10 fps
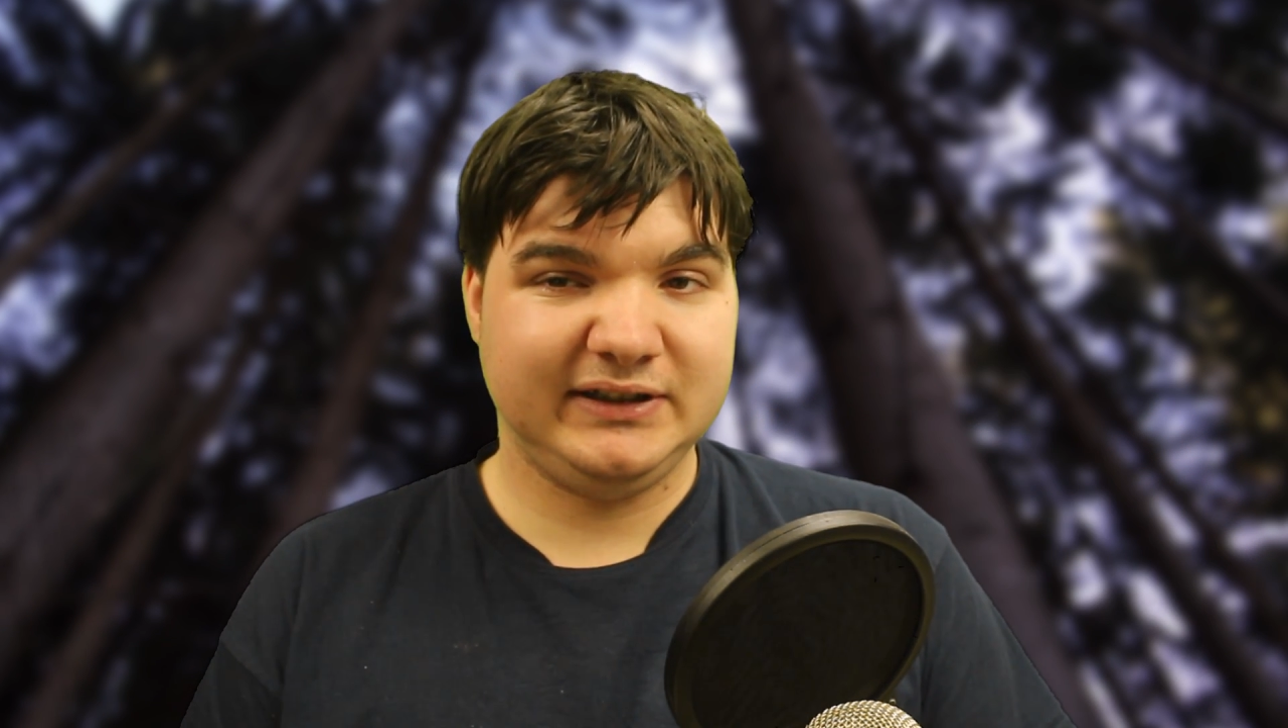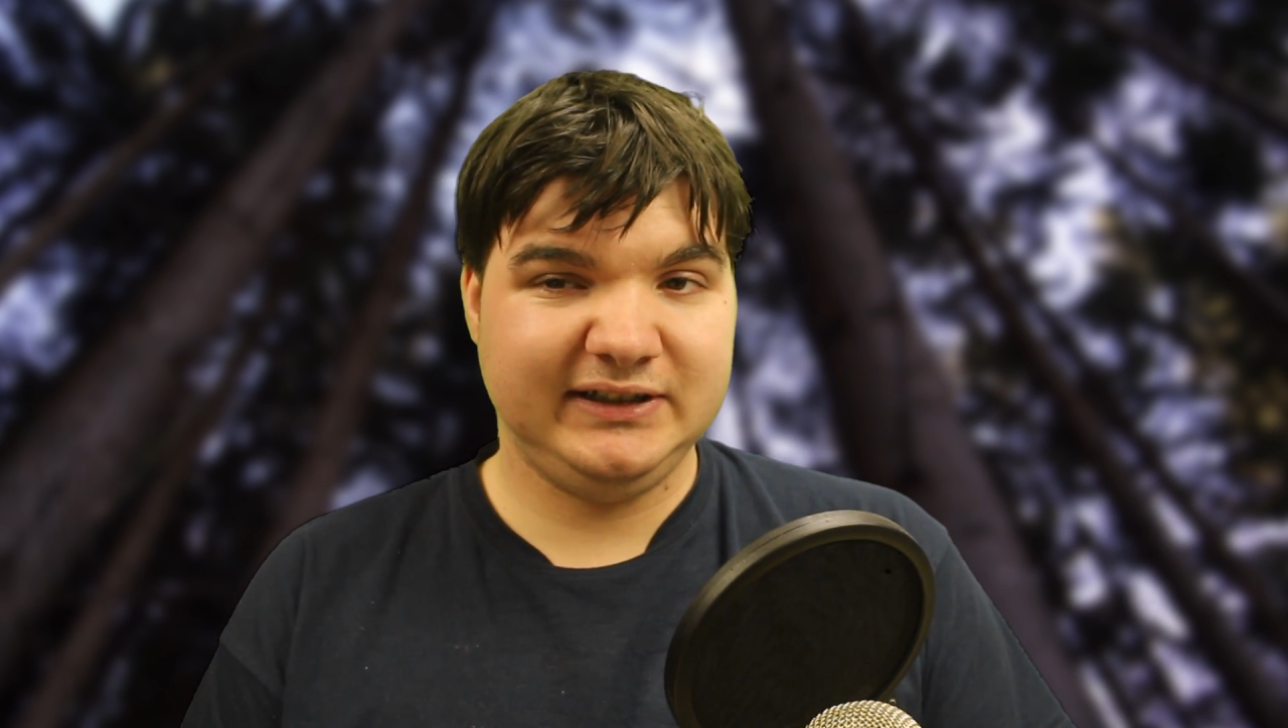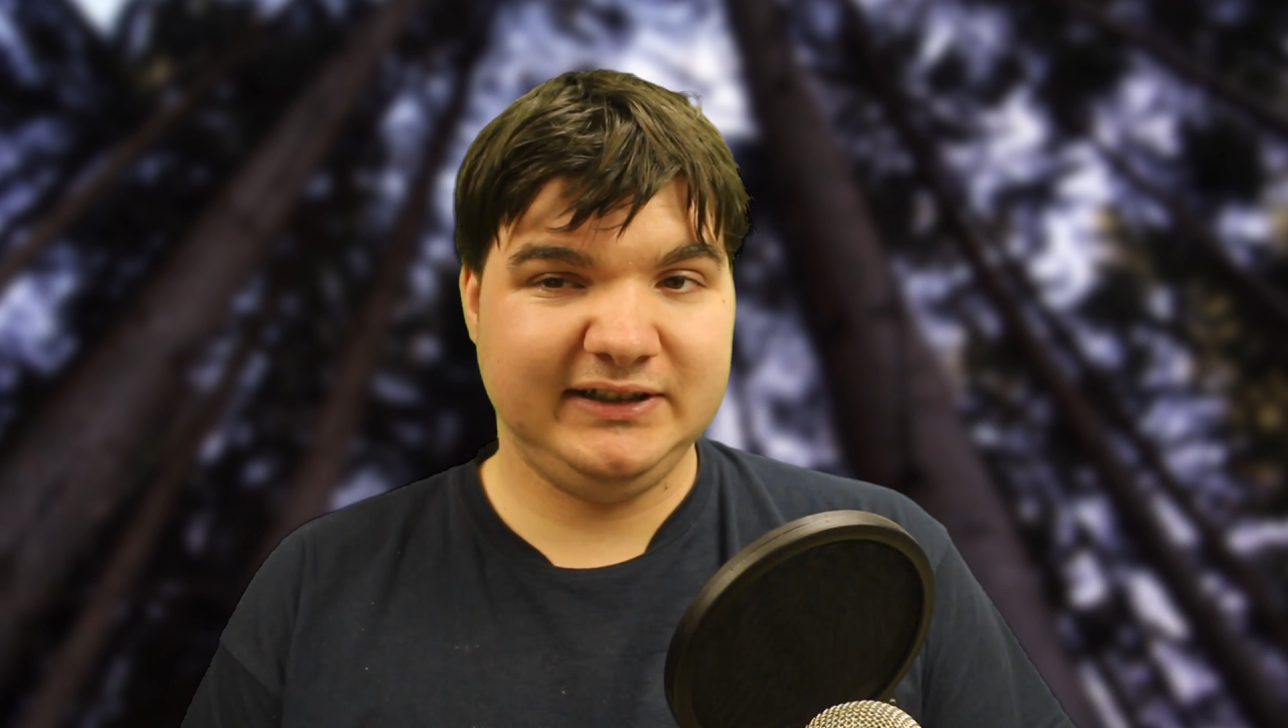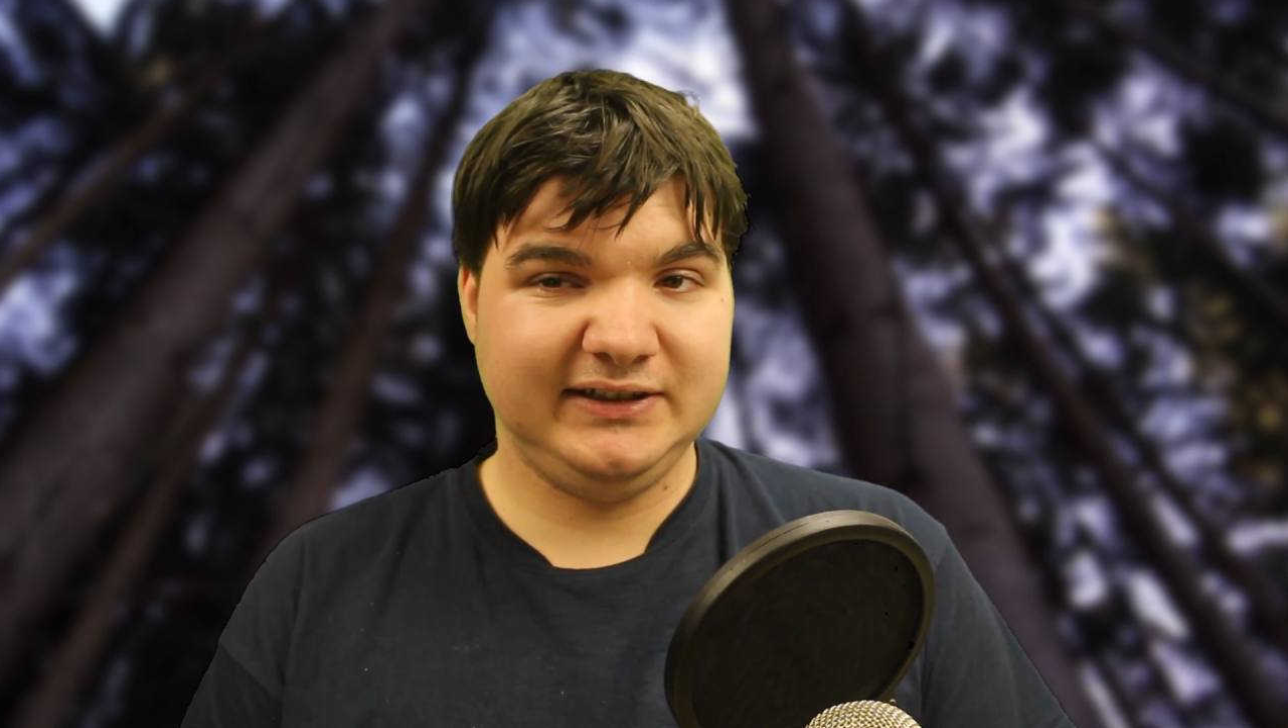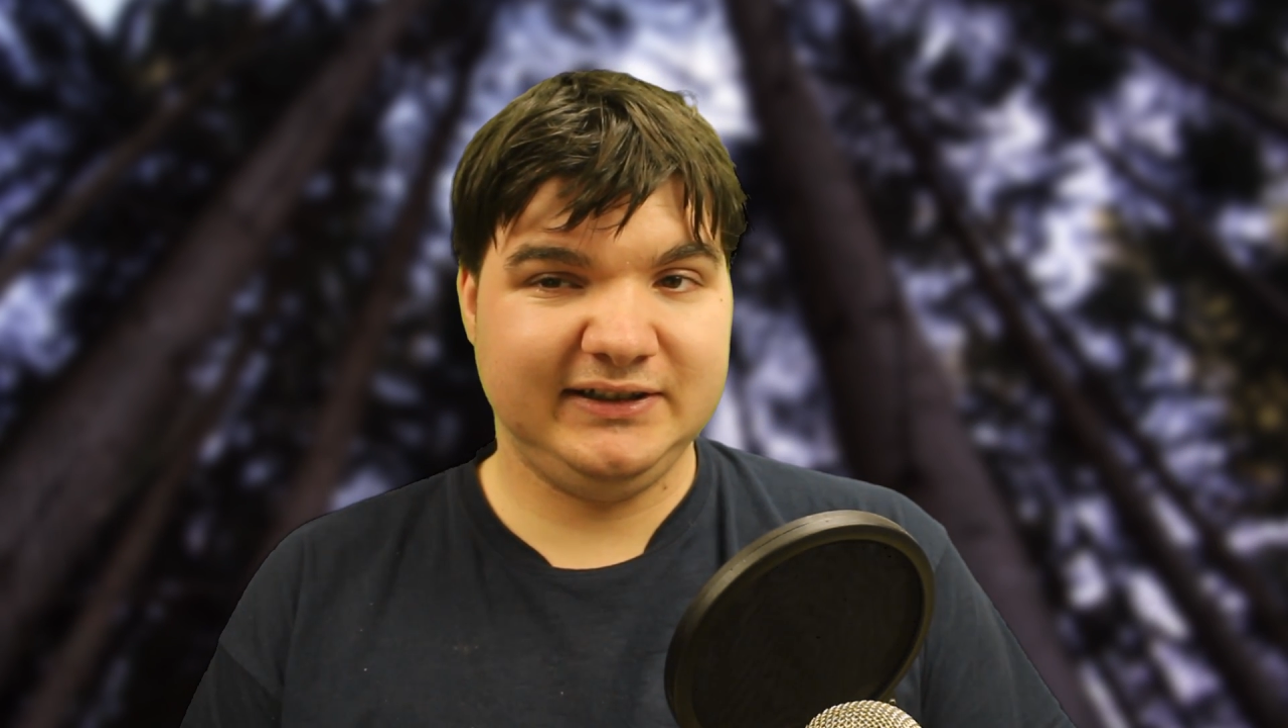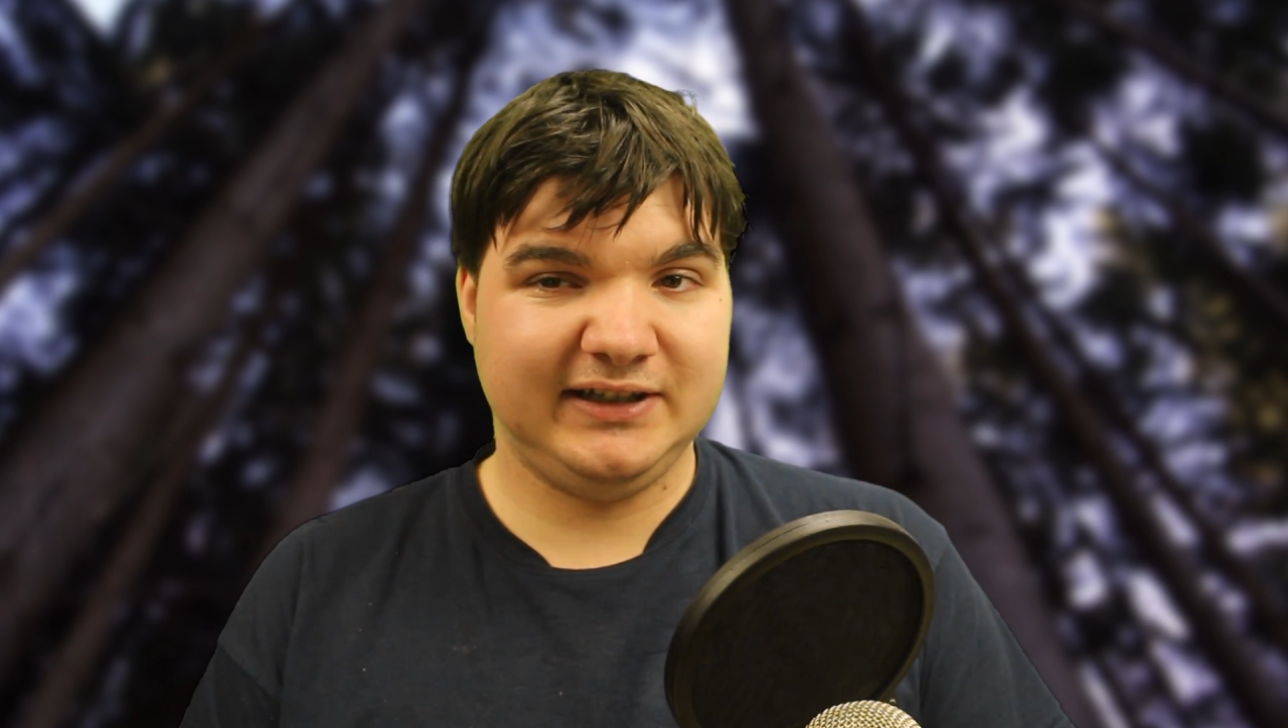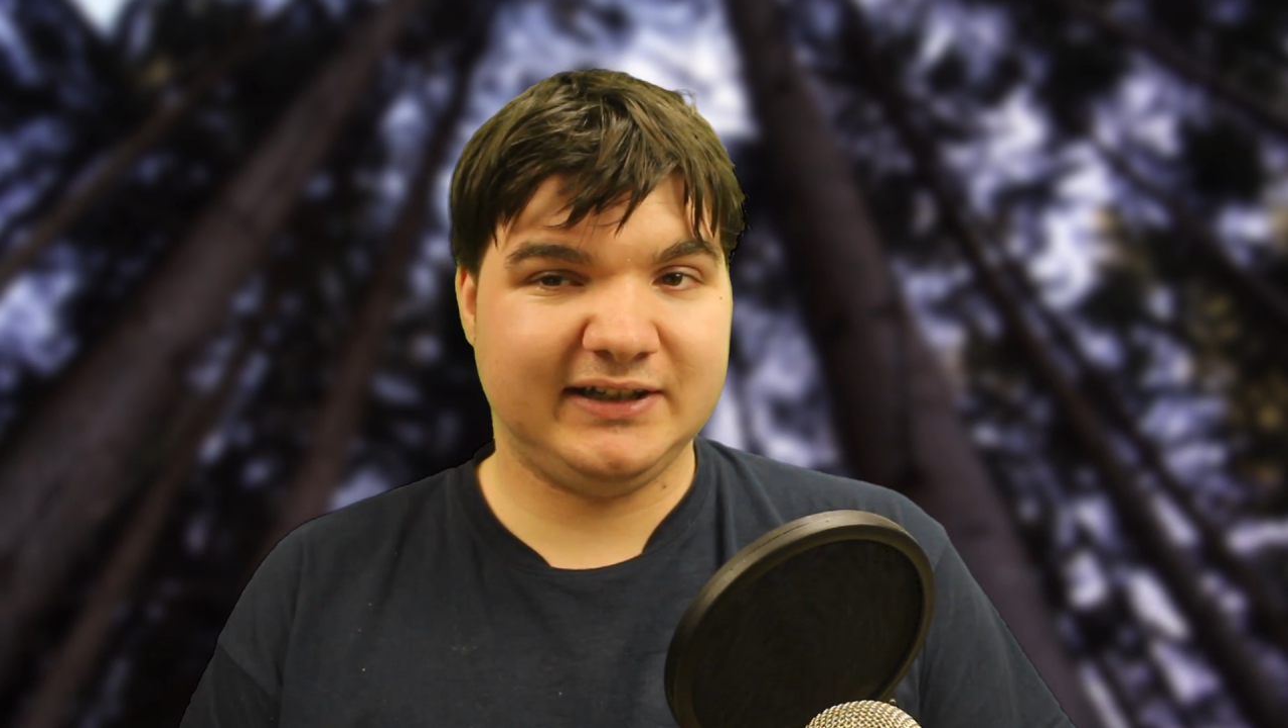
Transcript: die